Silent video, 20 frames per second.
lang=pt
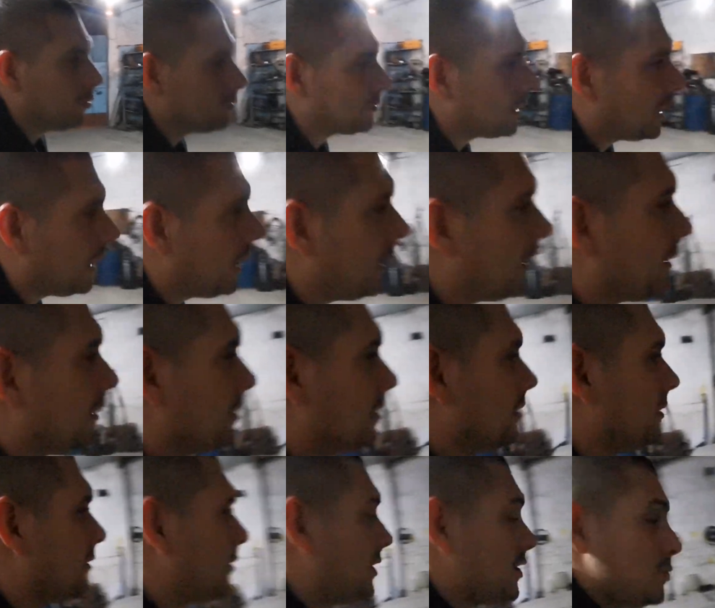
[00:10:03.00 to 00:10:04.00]
montar,
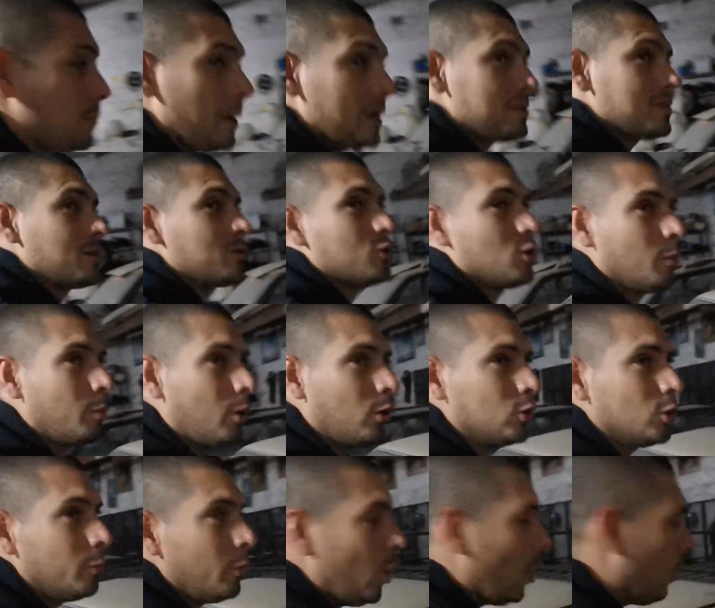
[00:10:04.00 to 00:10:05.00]
com as peças que sobrou do